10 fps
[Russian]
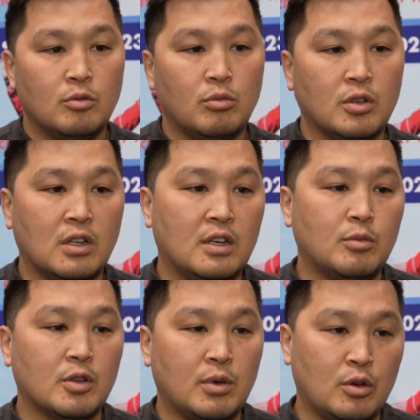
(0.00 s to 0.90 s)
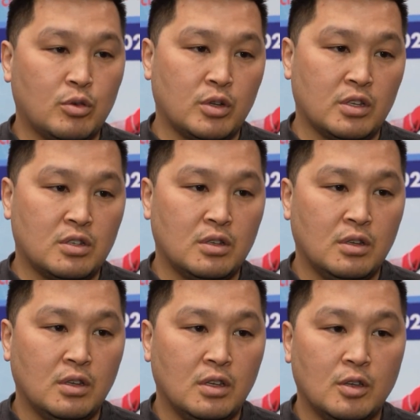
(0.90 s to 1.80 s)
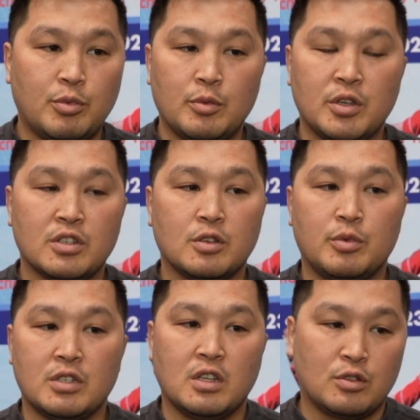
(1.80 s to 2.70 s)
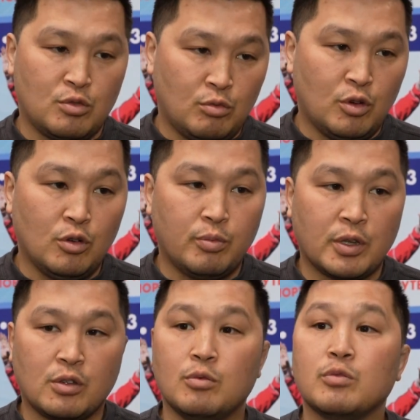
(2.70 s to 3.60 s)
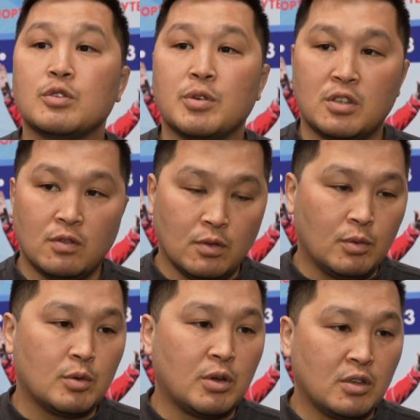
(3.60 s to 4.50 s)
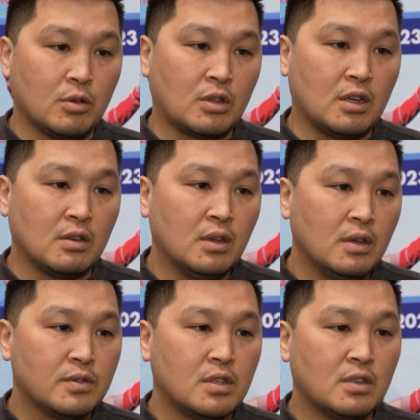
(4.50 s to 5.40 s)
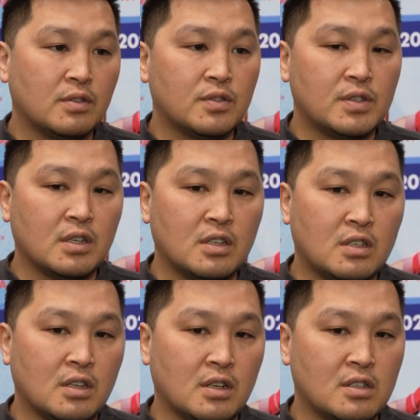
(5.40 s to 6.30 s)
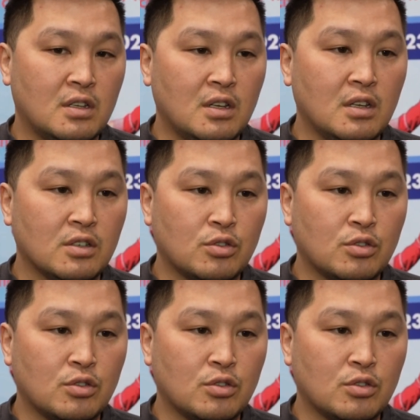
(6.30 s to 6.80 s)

была борьба хуреш. И поменьше пошла сумо, потом спортивная борьба. И вот так всех, всех детей разделили,